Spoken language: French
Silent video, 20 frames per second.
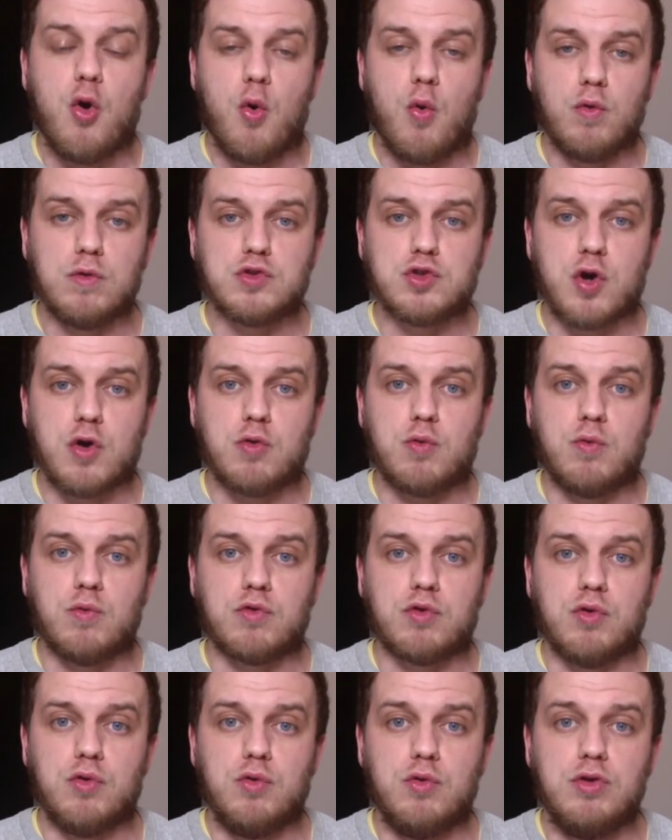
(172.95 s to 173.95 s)
11
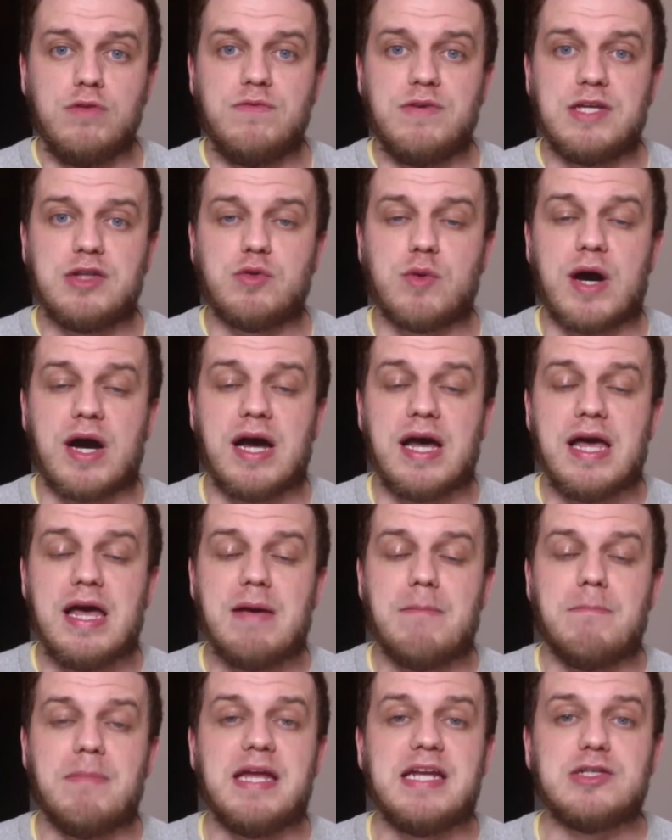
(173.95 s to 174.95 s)
rencontres, une victoire,
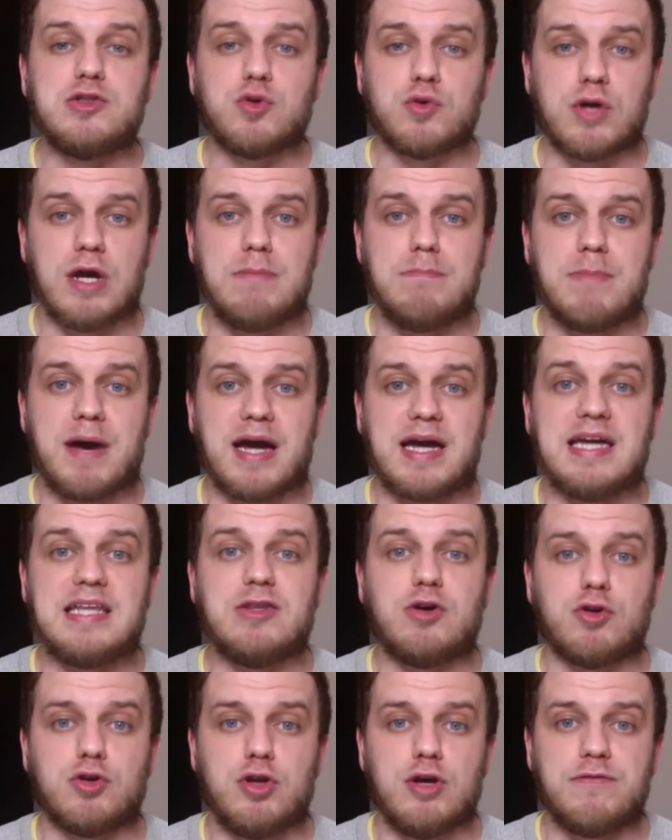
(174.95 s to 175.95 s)
mais ils ont quand même marqué
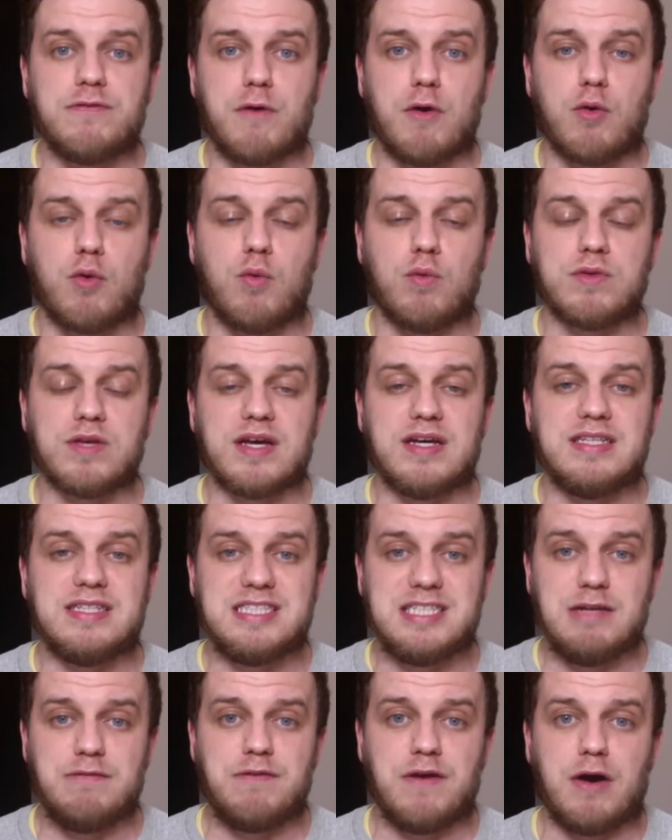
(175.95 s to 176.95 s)
dans 9 rencontres
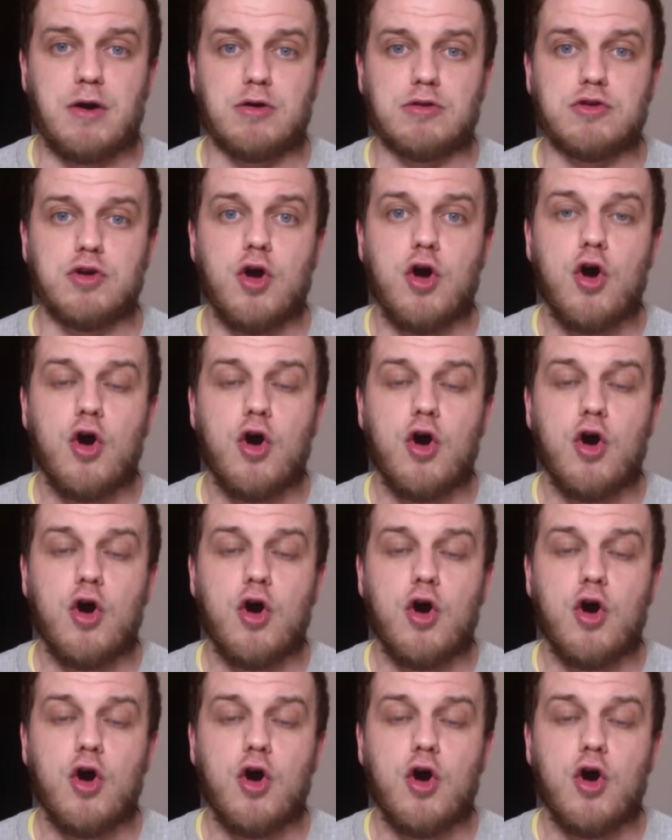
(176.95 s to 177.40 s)
différentes.